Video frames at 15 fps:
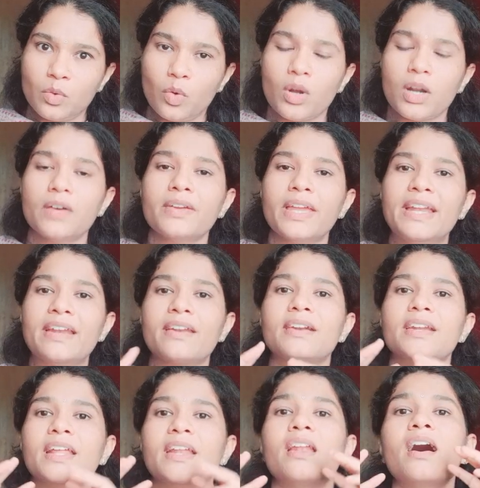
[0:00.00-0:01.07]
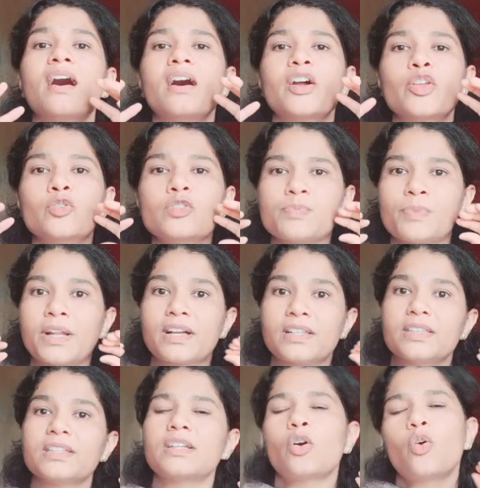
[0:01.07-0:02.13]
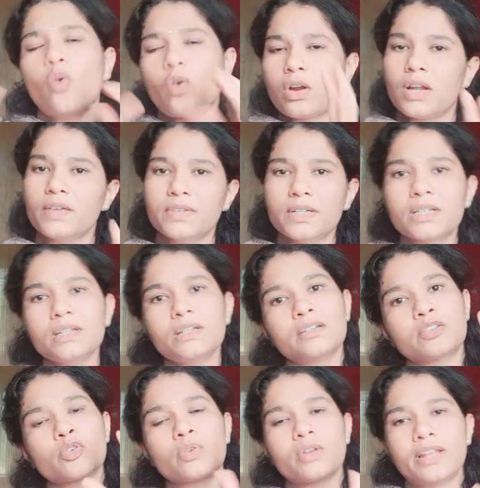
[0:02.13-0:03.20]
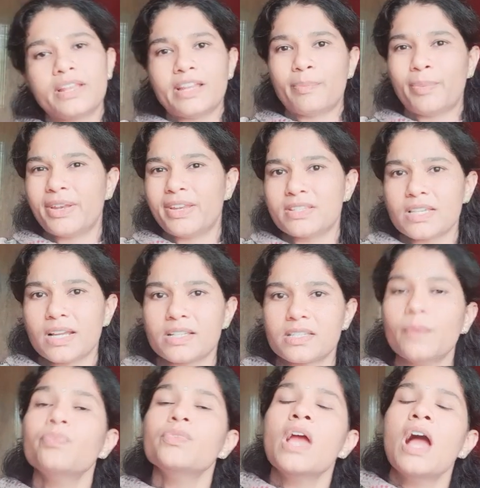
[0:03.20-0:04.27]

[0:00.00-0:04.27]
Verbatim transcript: ஓரளவுக்கு இன்டர்நெட் எல்லாரும் யூஸ் பண்ண கற்றுக்கிட்டாங்க ஓரளவுக்கு ரூரல் ஏரியா போய் ரீச் ஆயிடுச்சு